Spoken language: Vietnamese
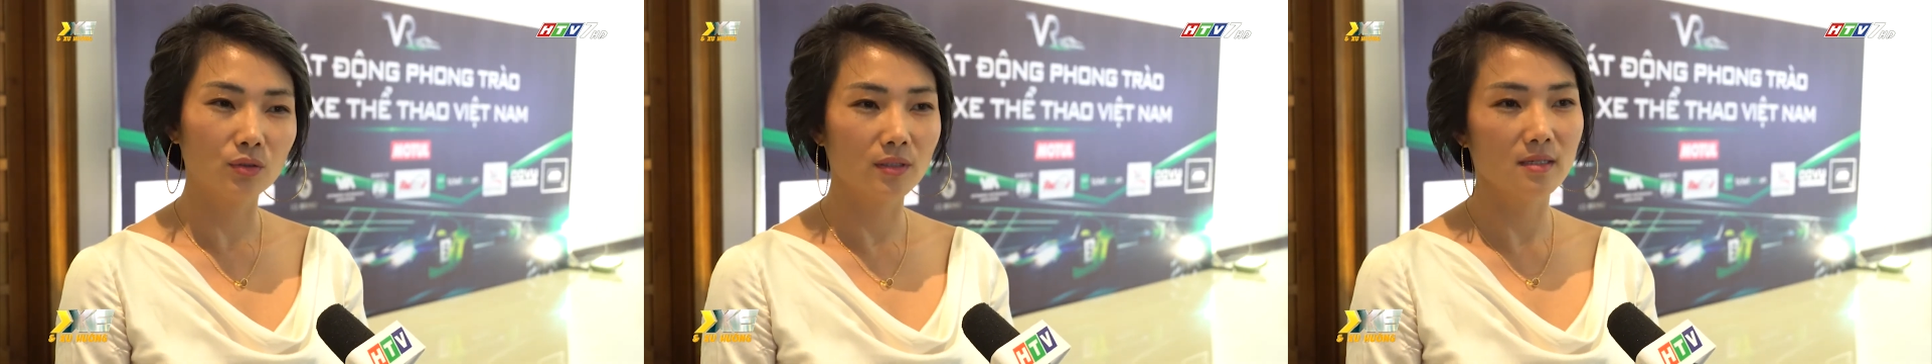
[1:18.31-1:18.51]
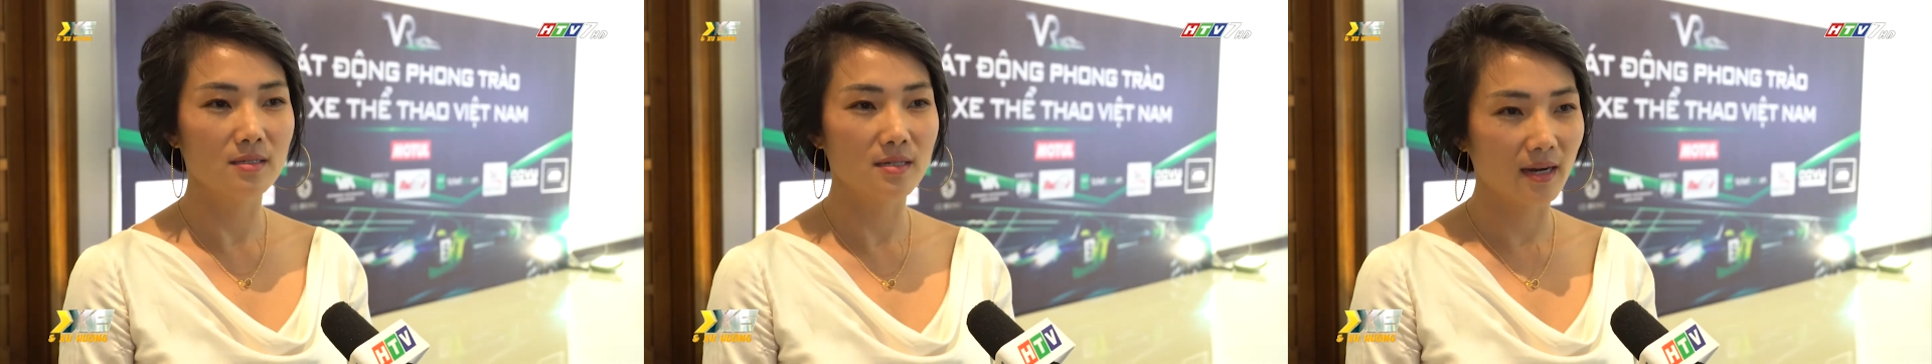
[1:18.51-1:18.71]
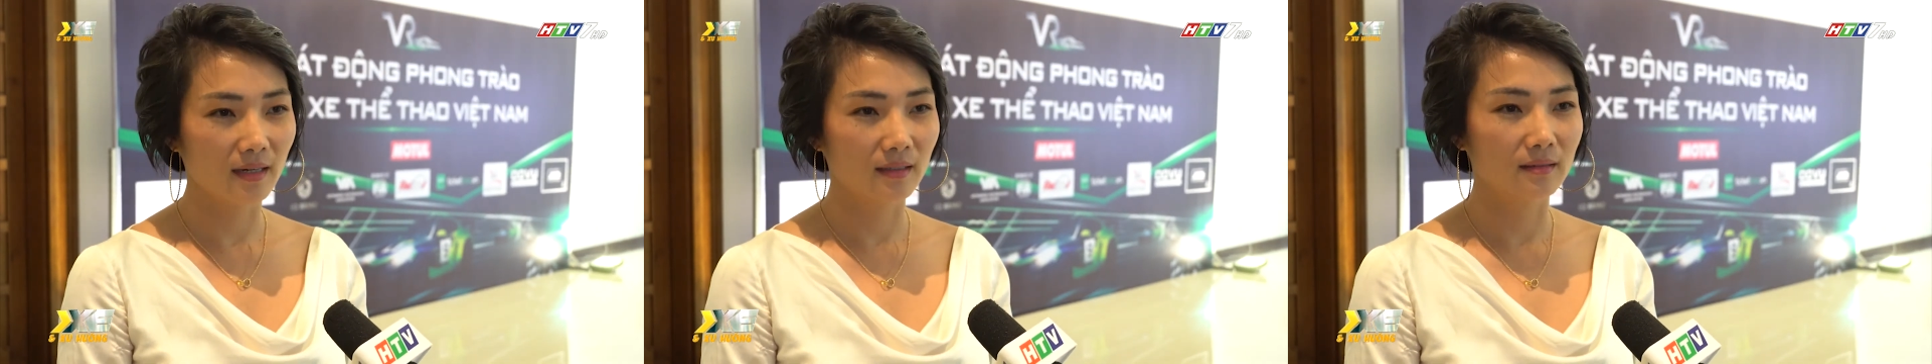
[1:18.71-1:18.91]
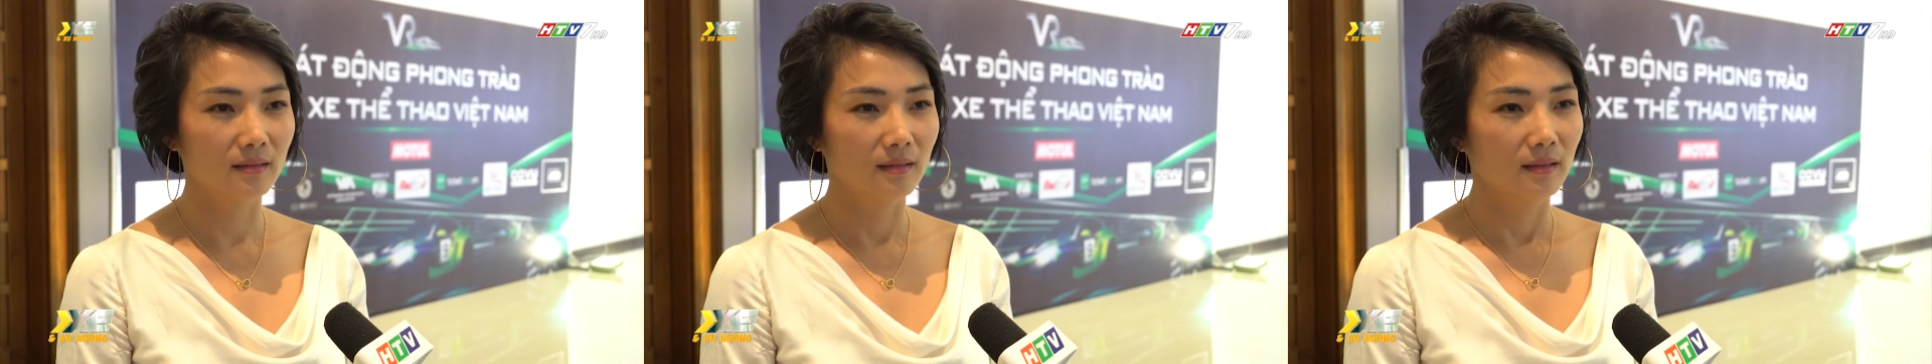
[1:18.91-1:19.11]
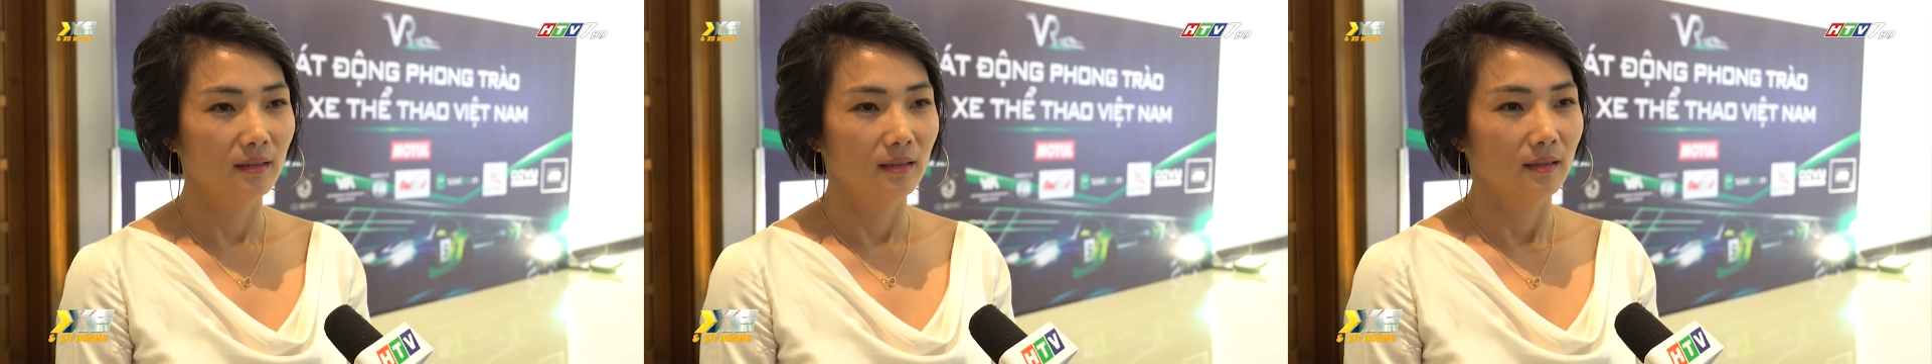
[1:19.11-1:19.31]
tin rằng
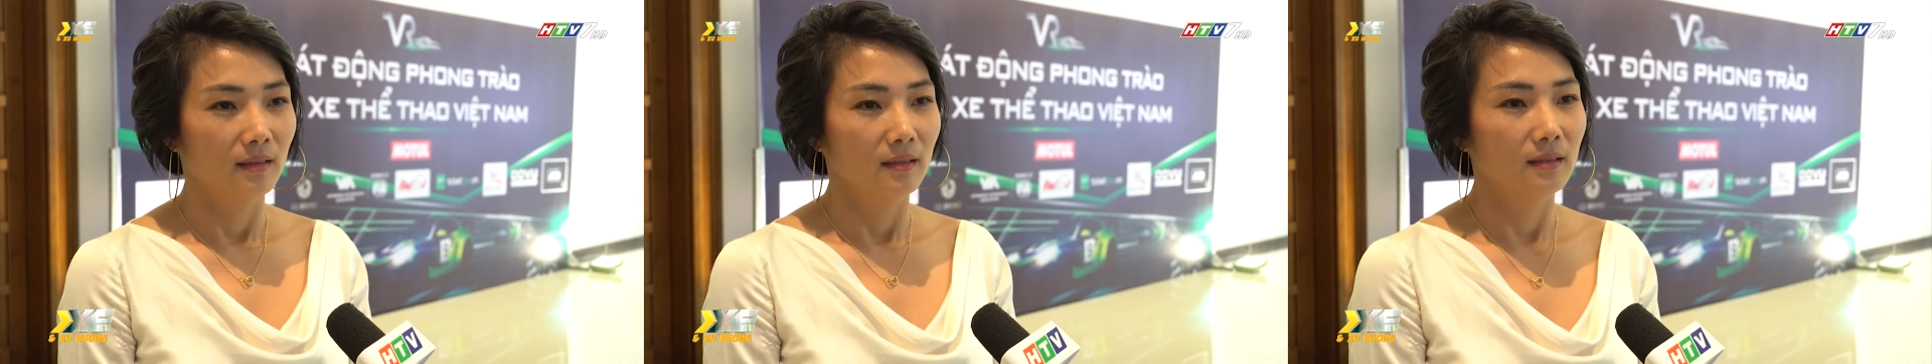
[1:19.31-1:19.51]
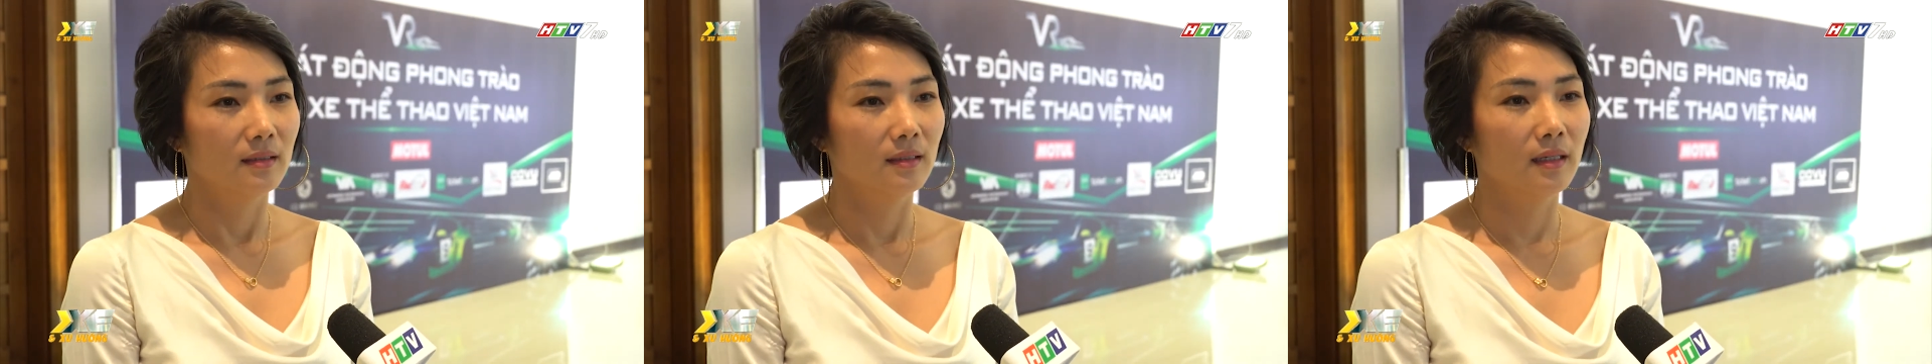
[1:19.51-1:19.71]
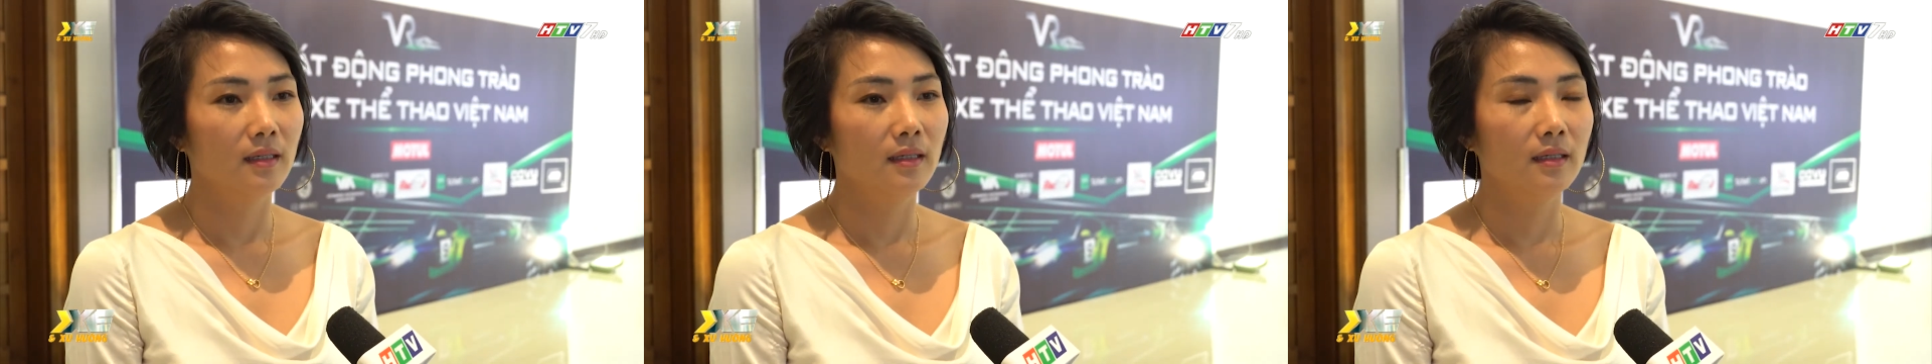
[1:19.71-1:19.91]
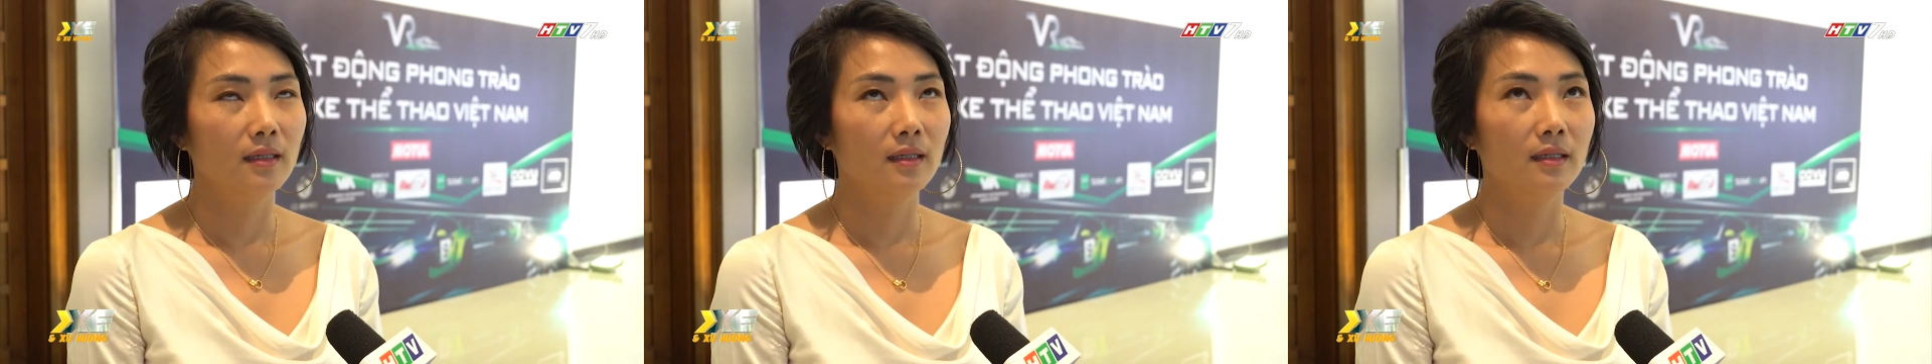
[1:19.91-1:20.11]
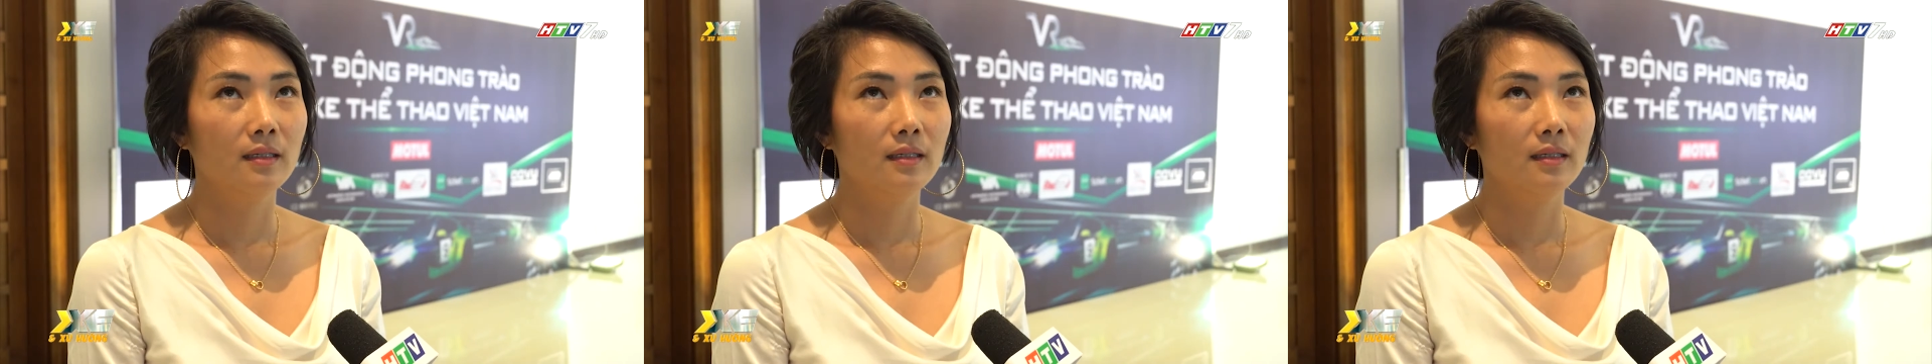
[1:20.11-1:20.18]
cái